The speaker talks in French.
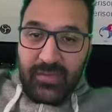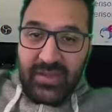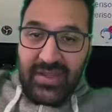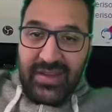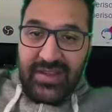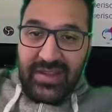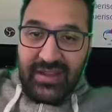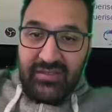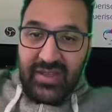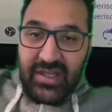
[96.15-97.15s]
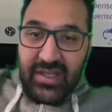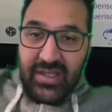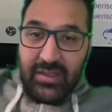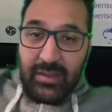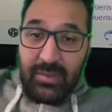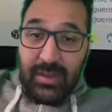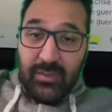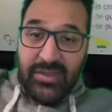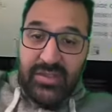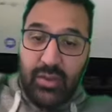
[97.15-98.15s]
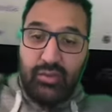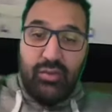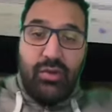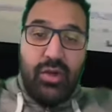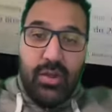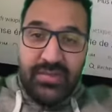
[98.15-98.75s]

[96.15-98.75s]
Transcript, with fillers: Télétravail. Apparemment, c'est dans toute l'Europe.